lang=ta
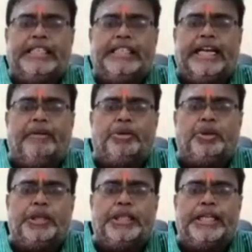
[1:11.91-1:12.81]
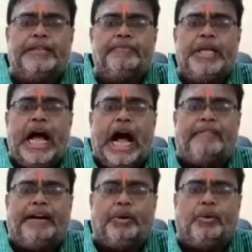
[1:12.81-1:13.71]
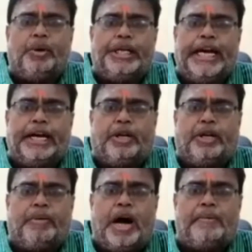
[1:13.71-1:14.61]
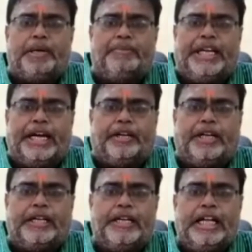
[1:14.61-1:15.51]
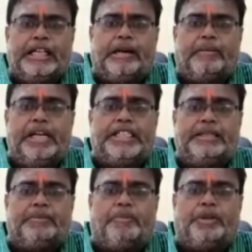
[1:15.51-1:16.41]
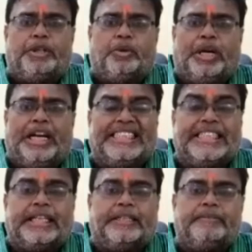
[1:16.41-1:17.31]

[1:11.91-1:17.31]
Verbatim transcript: தயவு செய்து அவர் ஒரு இயக்குனர் மாபெரும் இயக்குனர் தமிழ் சினிமாவின் ஒரு லெசன்